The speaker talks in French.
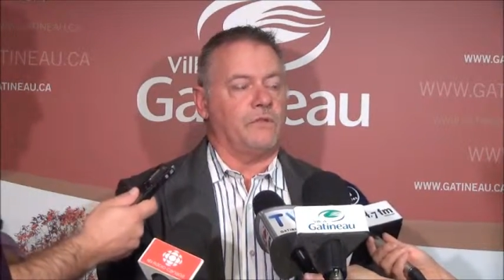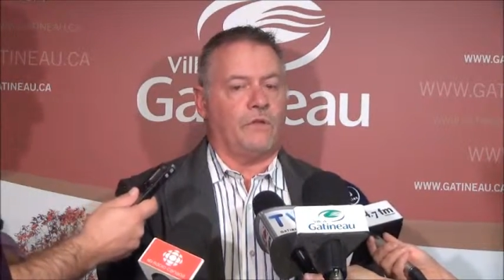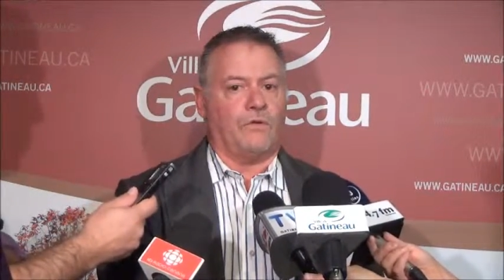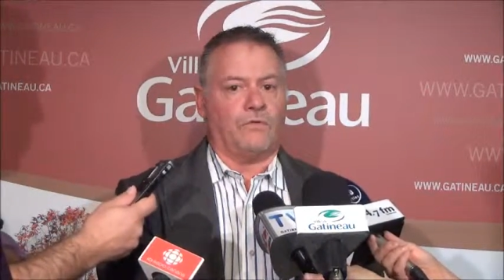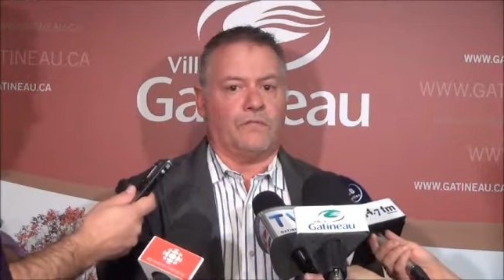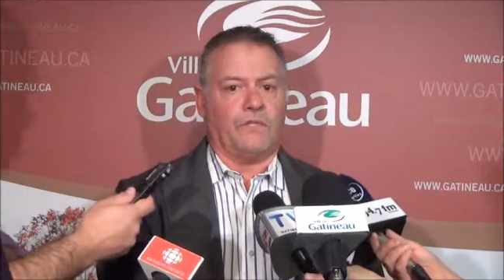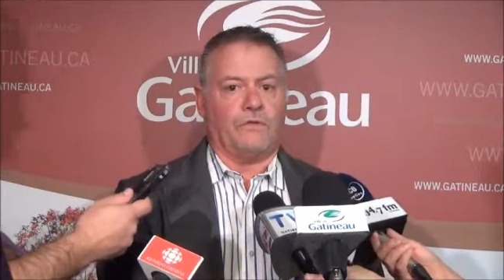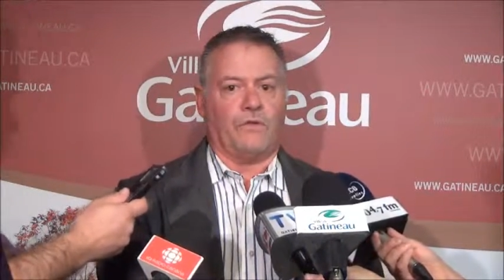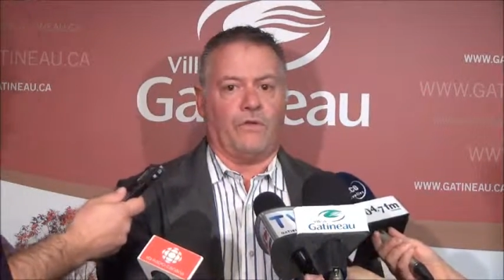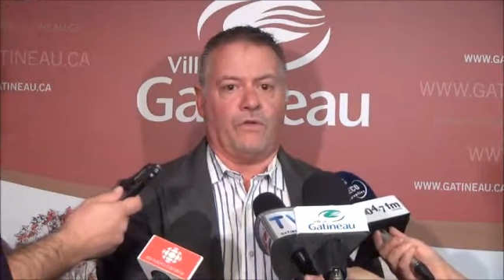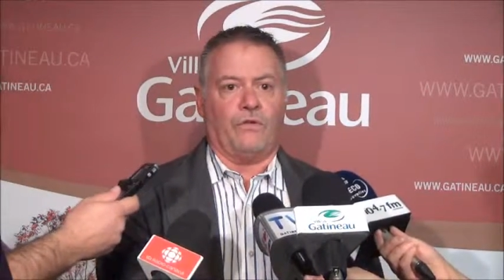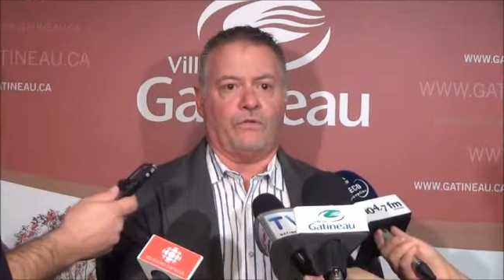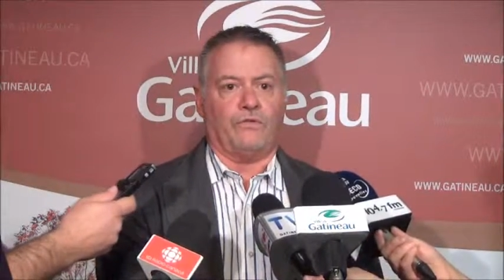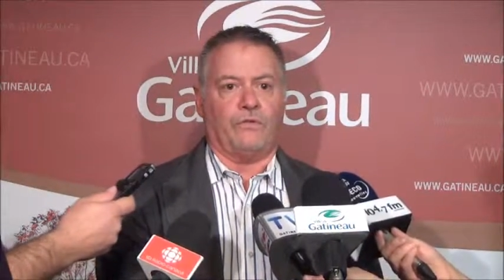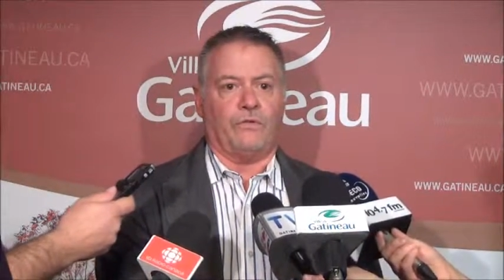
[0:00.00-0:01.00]
Donc, c'est
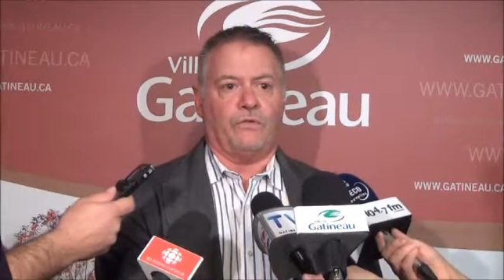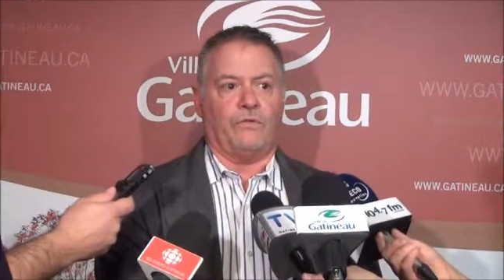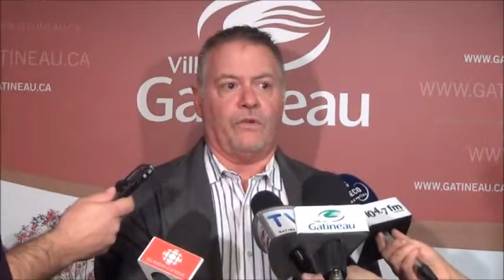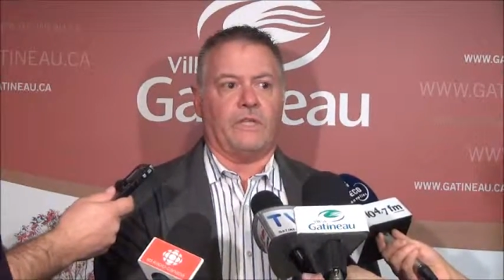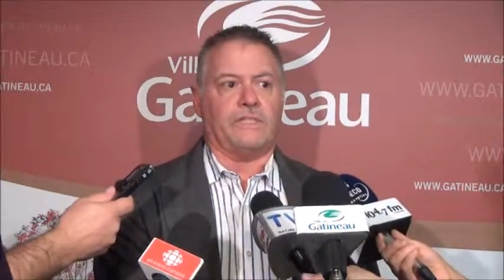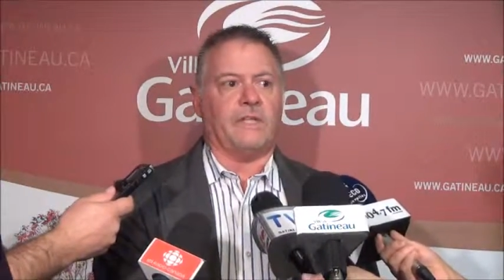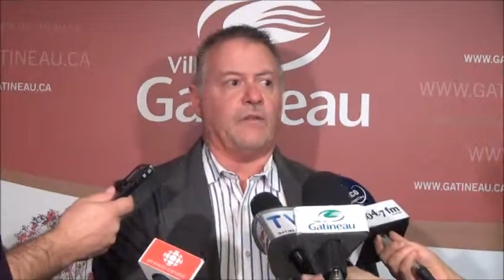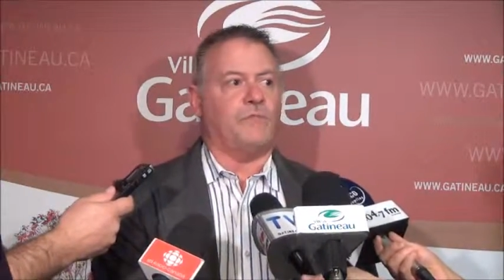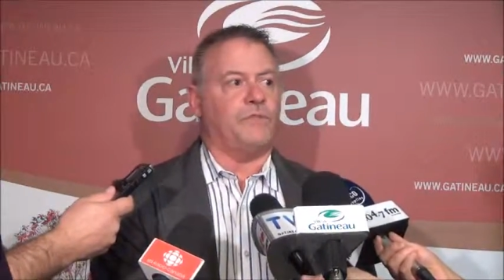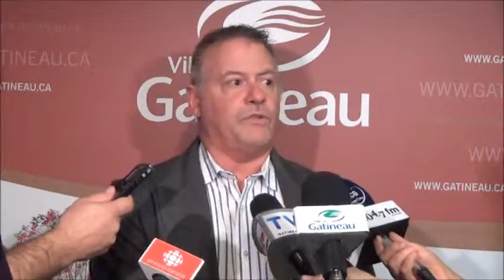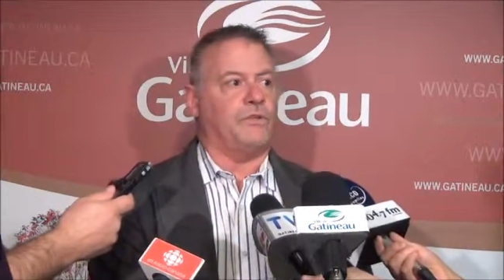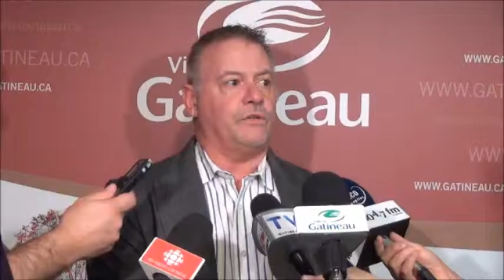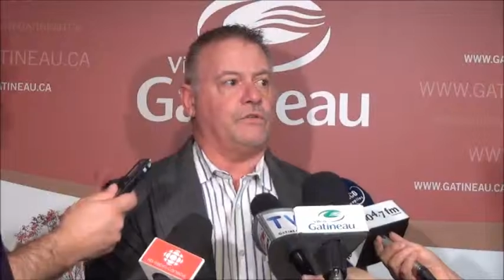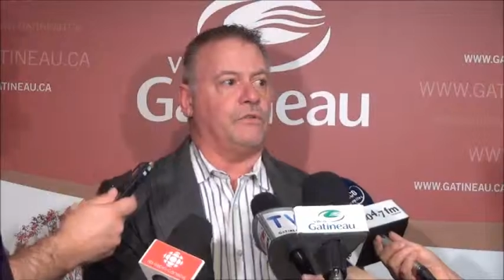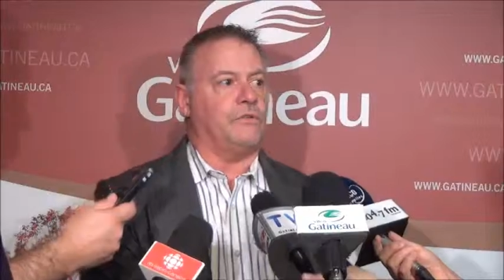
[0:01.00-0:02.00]
un, ensemble
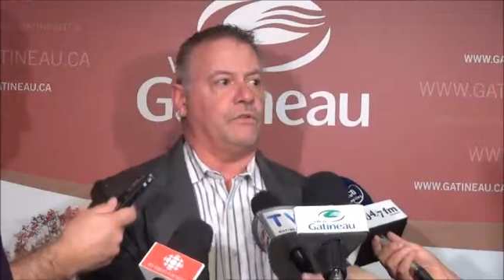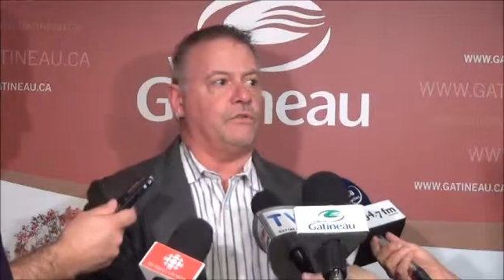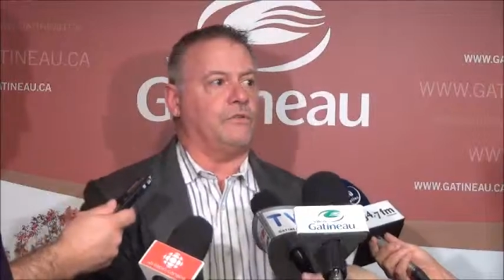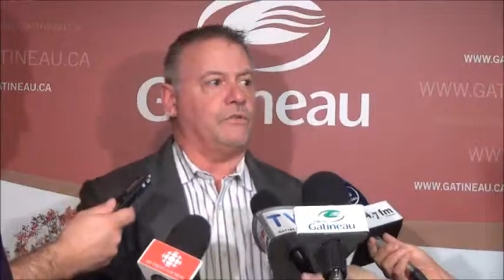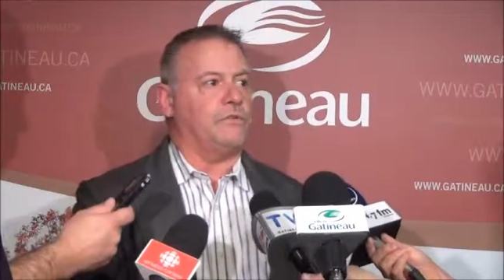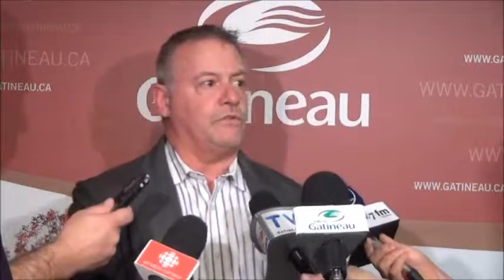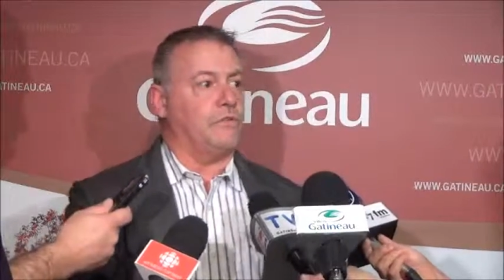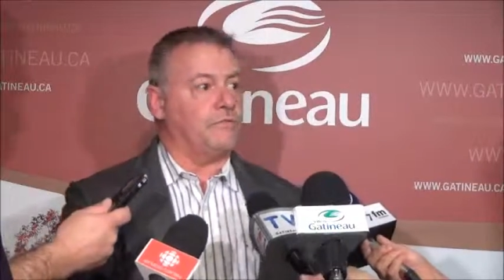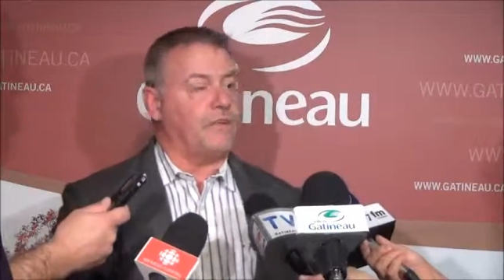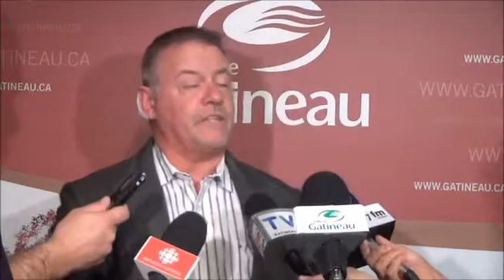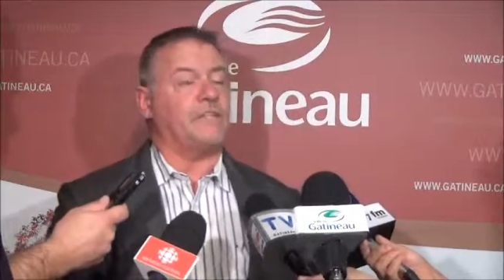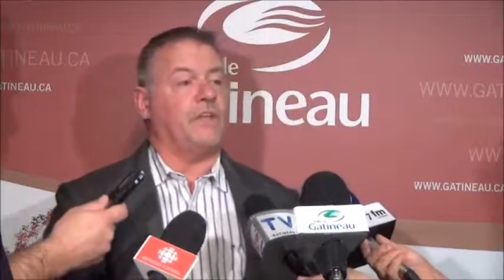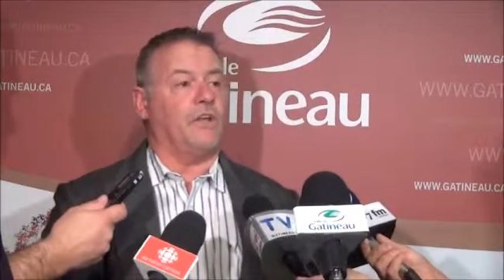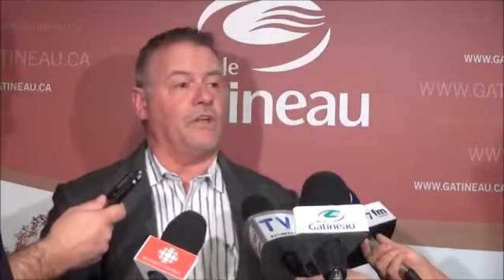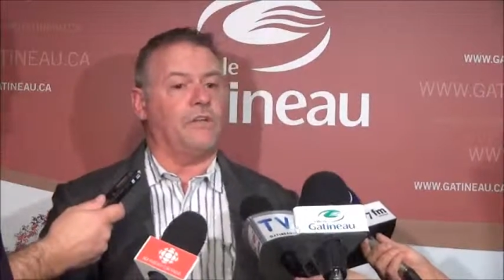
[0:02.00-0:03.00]
de,
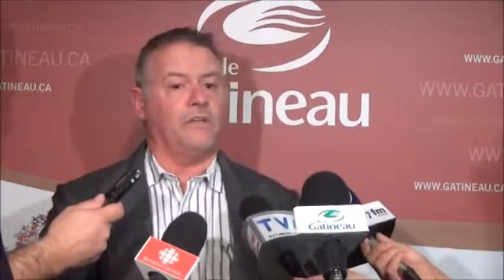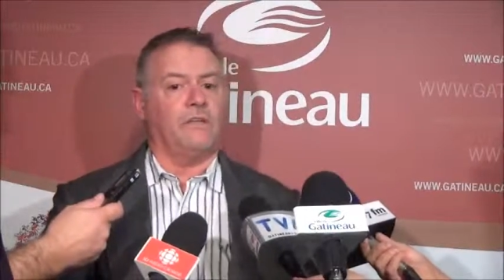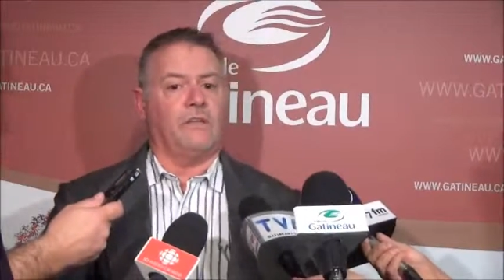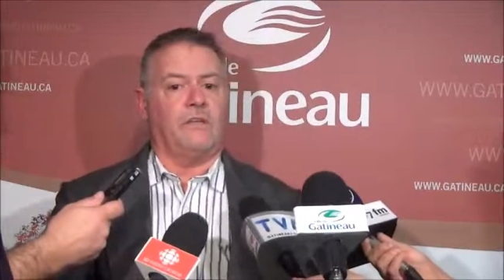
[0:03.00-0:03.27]
facteurs.